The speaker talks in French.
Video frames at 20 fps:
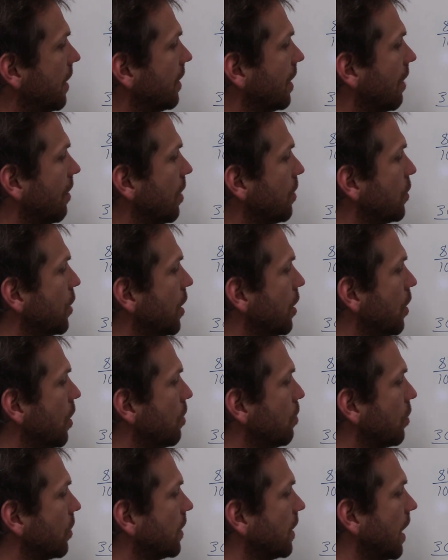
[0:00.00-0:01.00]
ça va me donner un
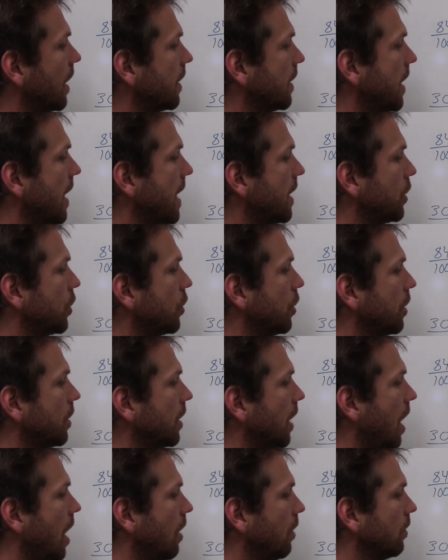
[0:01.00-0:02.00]
pourcentage de
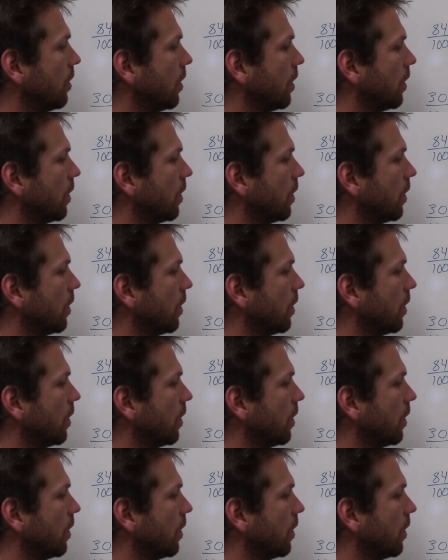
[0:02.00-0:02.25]
30